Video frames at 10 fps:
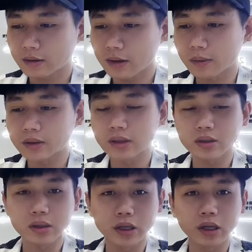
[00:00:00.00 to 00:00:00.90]
那么这
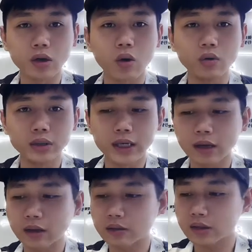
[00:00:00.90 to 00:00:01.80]
是一个空
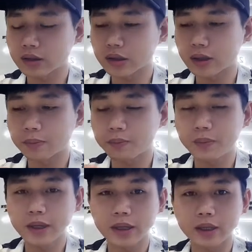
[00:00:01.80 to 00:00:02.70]
间啊，这是一个
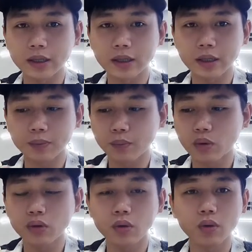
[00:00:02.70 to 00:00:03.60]
币的
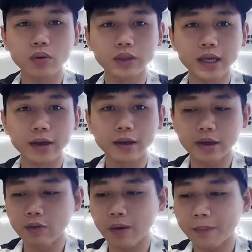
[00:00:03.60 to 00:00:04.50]
波动空间，
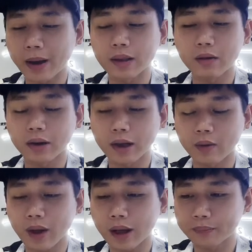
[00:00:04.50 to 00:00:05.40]
一万八到两
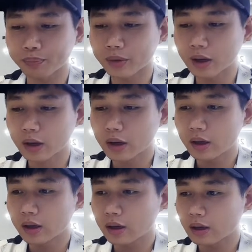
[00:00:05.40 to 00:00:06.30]
万。
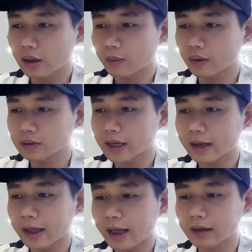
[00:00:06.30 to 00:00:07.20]
那么再
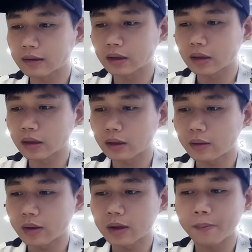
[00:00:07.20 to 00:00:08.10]
看的
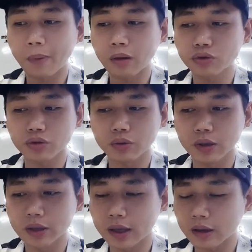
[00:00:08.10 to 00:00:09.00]
更保
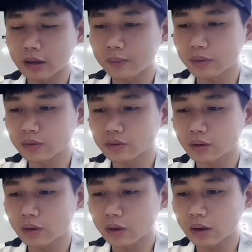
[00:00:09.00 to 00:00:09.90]
守一点，那比如
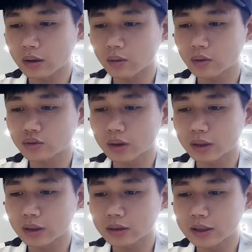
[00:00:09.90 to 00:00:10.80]
说啊，我觉
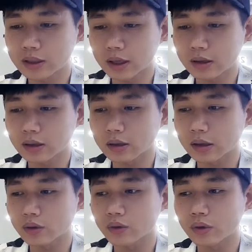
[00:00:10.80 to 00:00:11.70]
得今年可
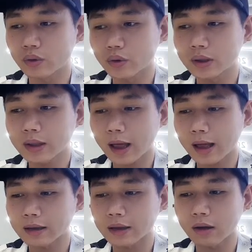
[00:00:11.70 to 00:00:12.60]
能会回
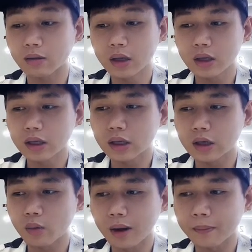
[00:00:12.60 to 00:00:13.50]
探到
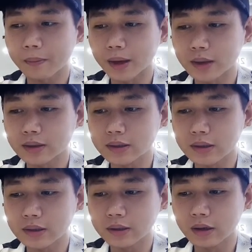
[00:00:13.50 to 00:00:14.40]
一万美
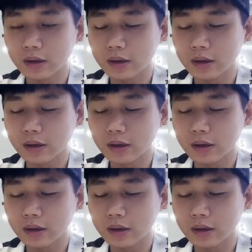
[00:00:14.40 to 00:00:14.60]
金，